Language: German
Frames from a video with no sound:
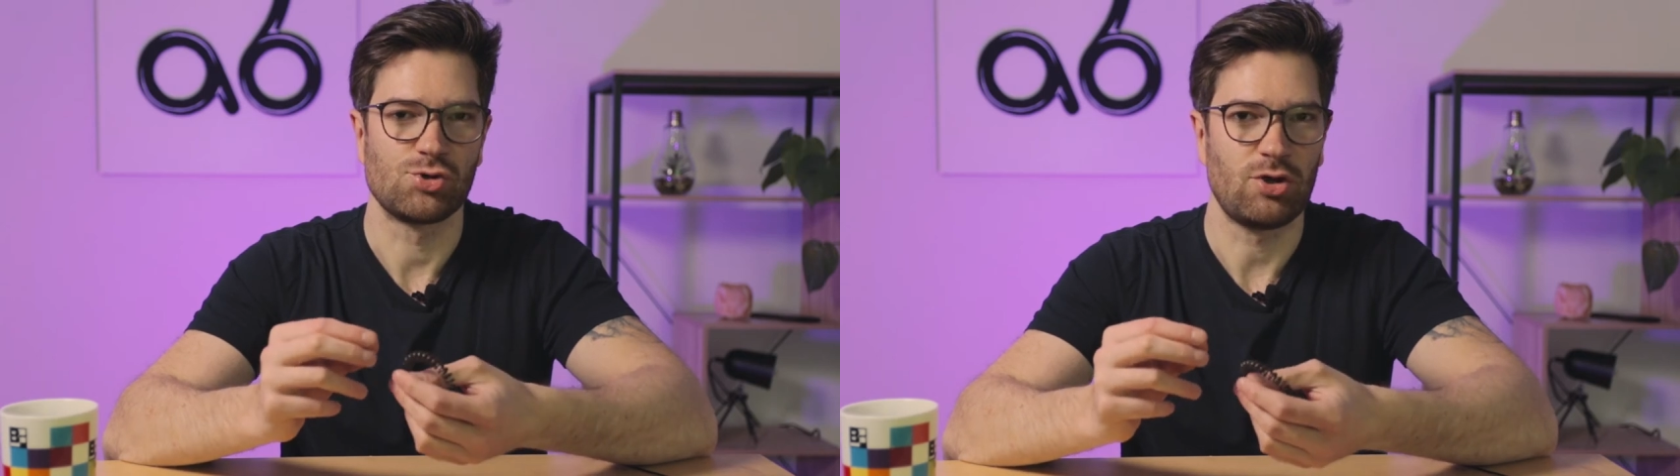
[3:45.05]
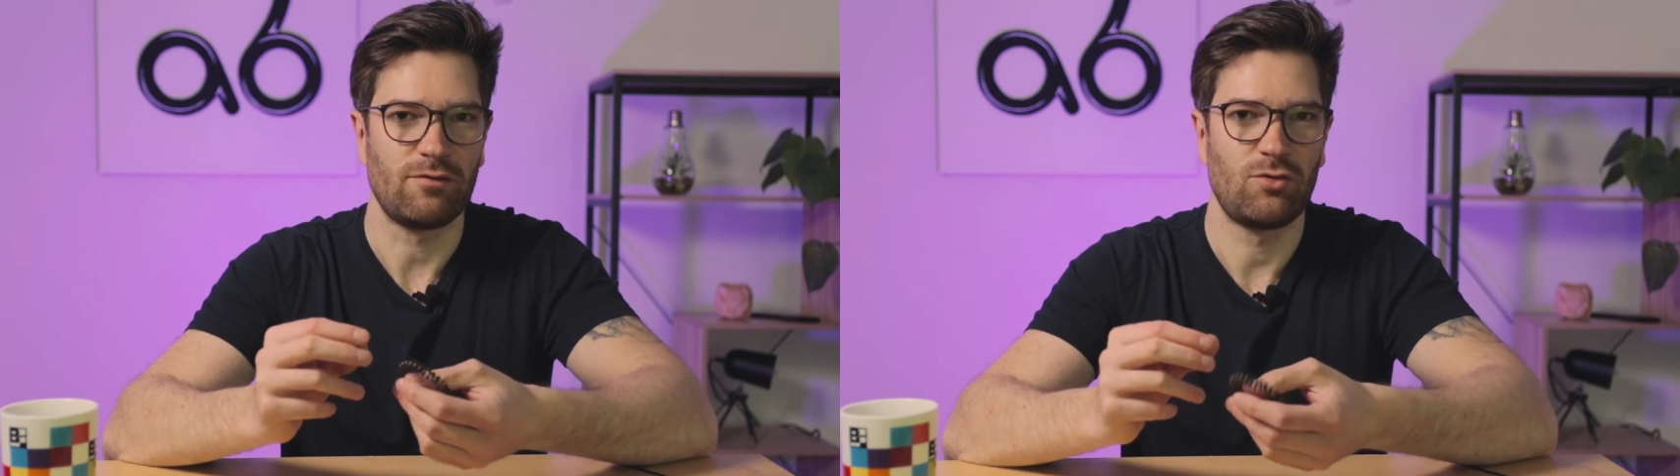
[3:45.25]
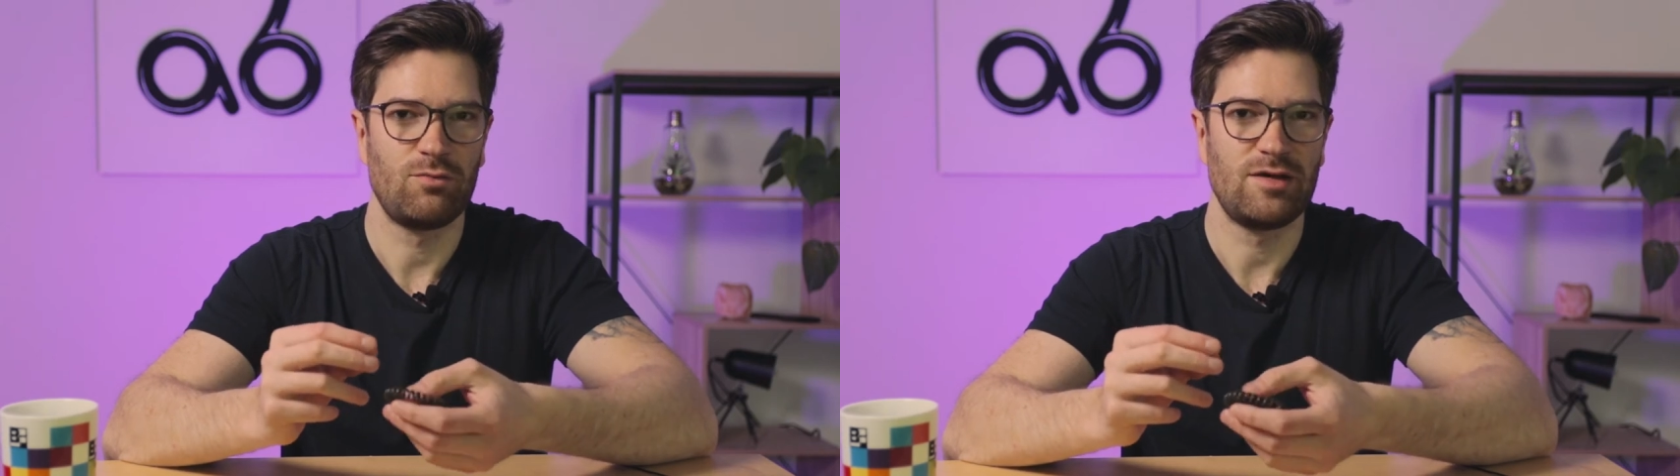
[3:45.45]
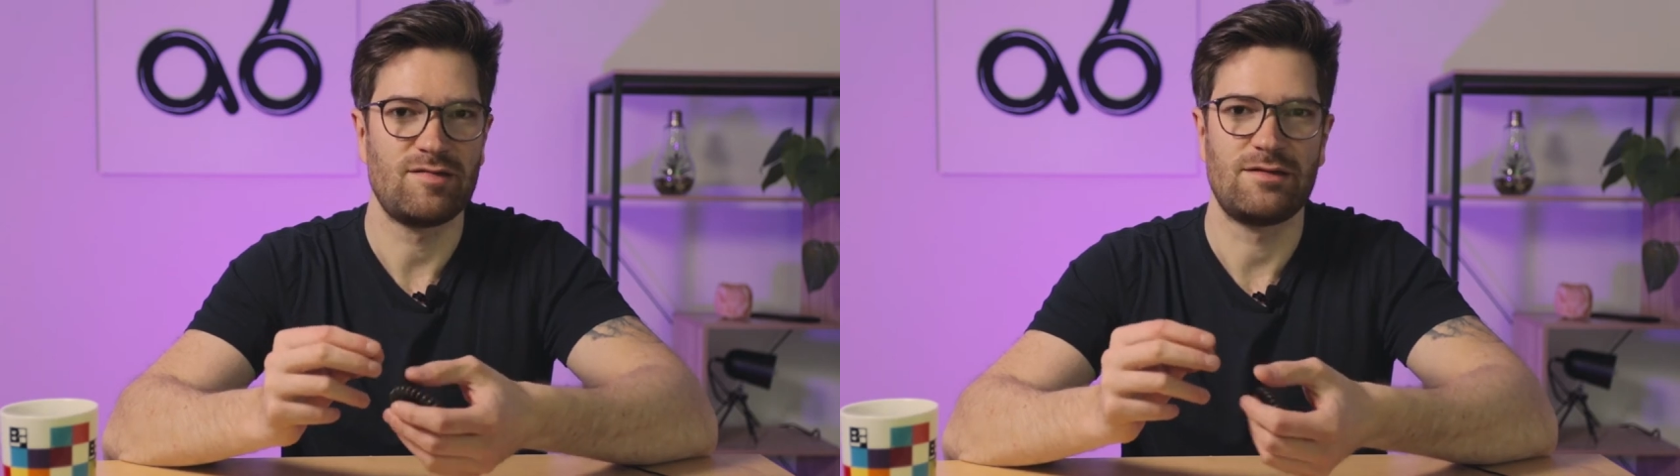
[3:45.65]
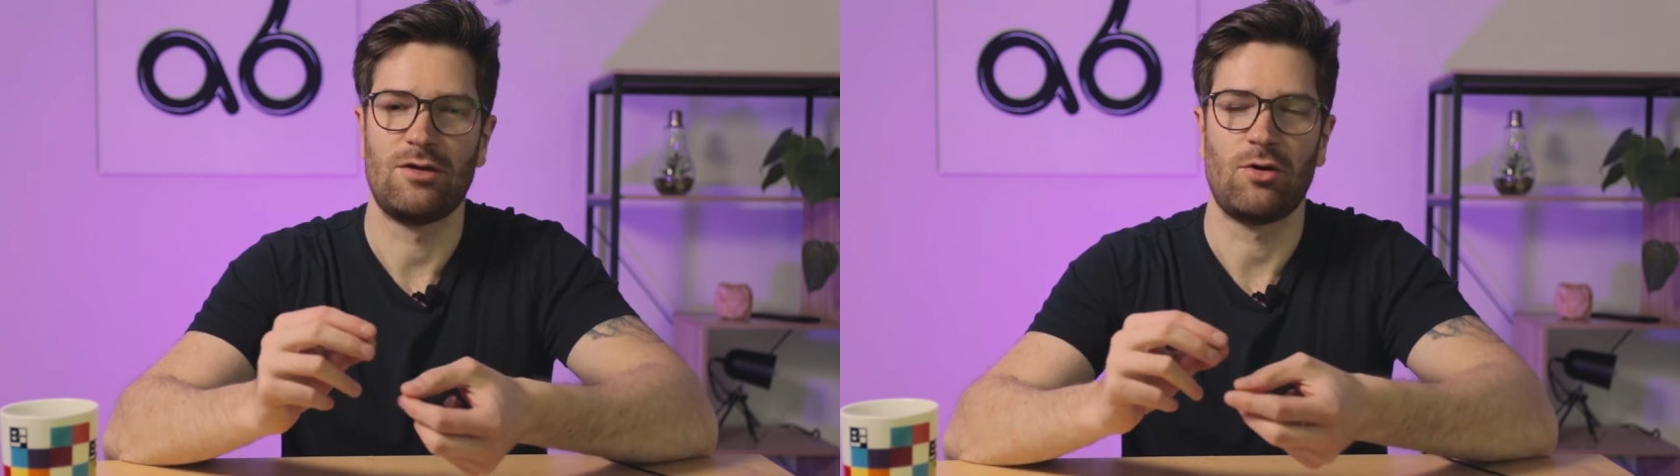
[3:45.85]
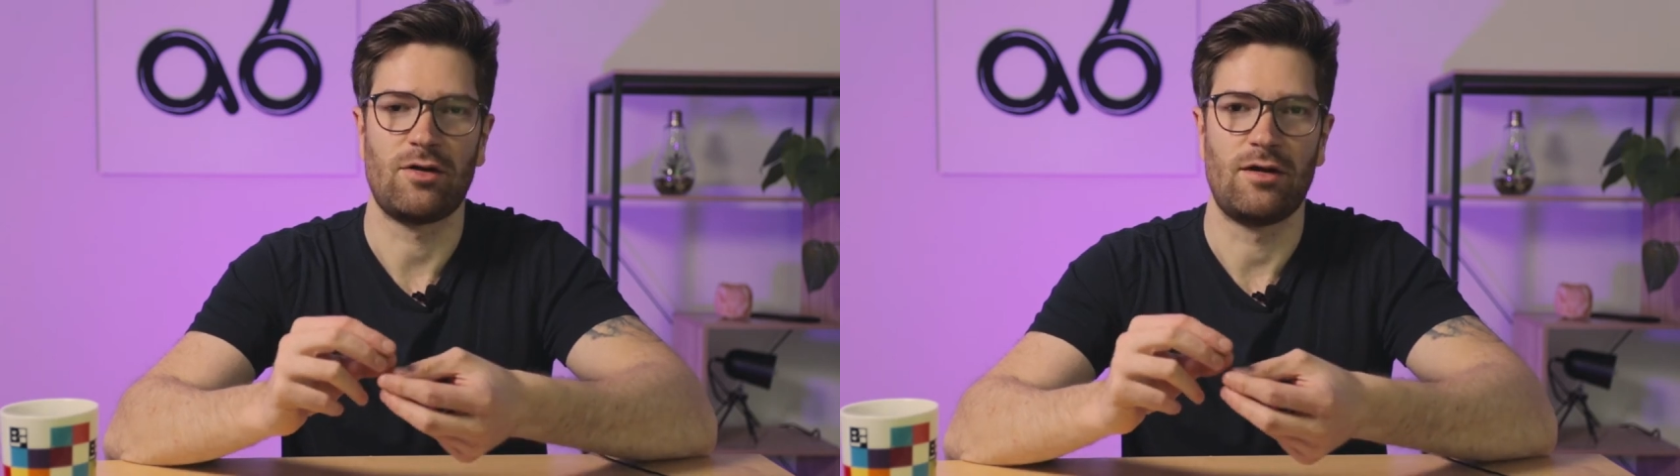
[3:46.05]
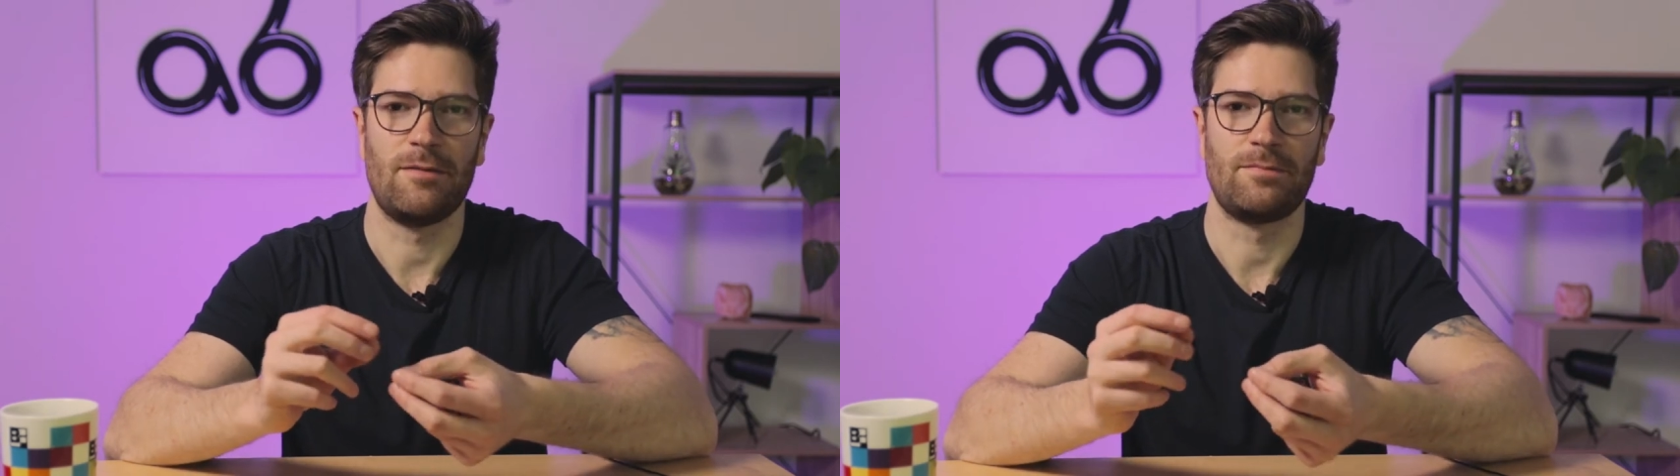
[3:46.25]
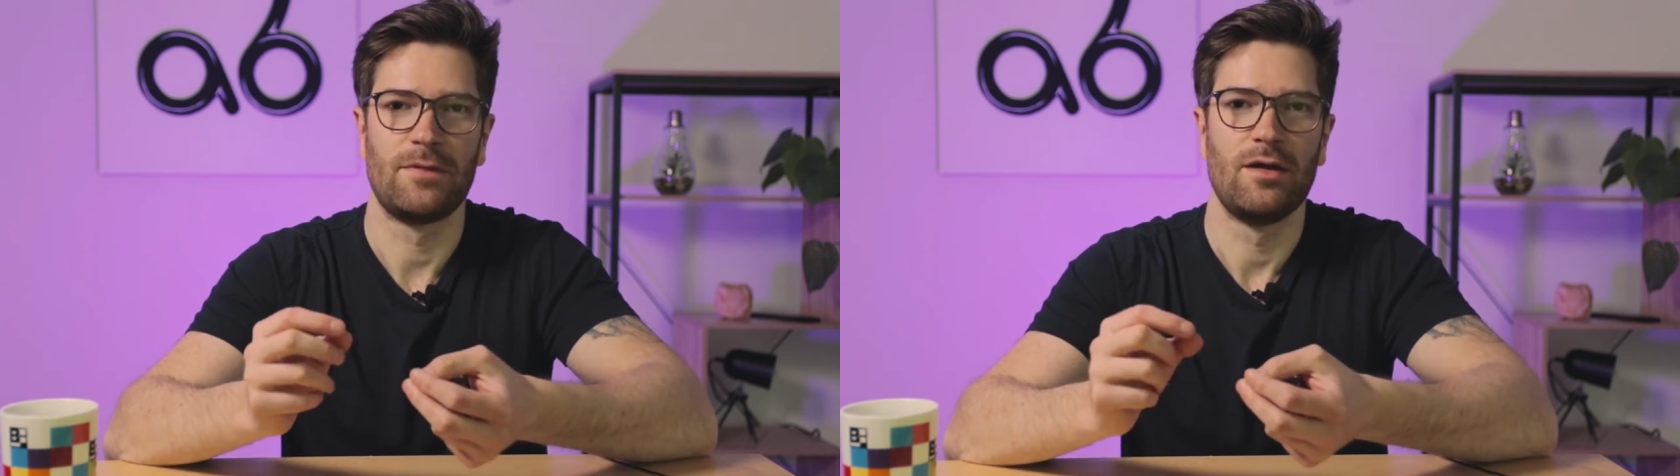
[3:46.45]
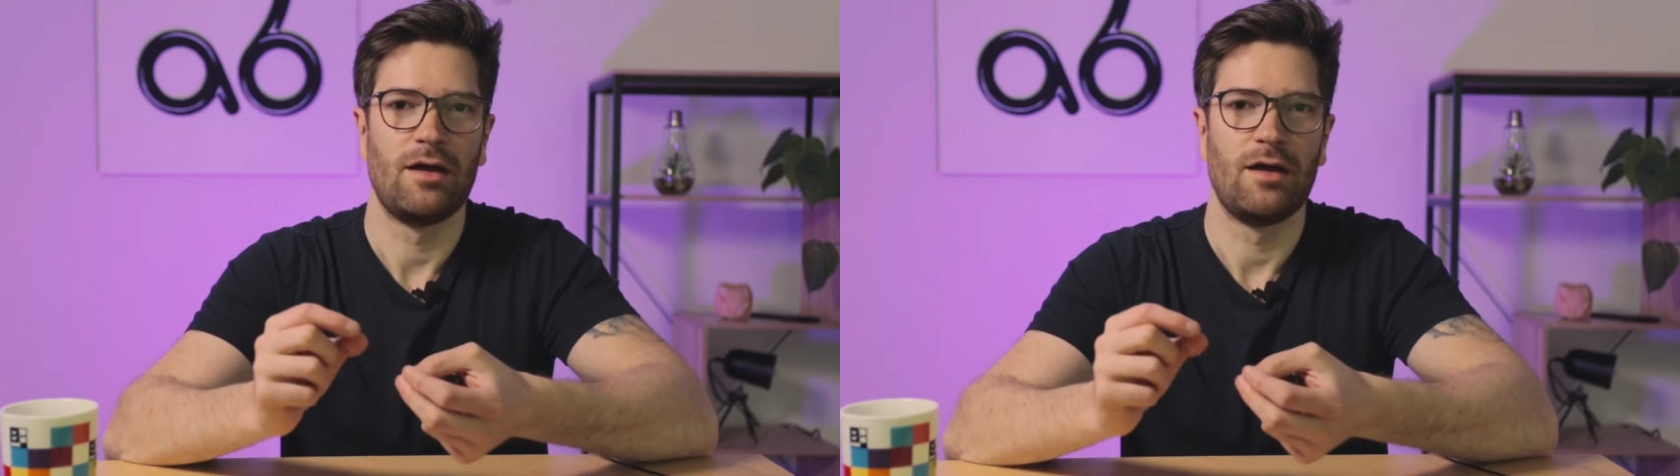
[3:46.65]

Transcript: Stoffgummis, die noch ähm,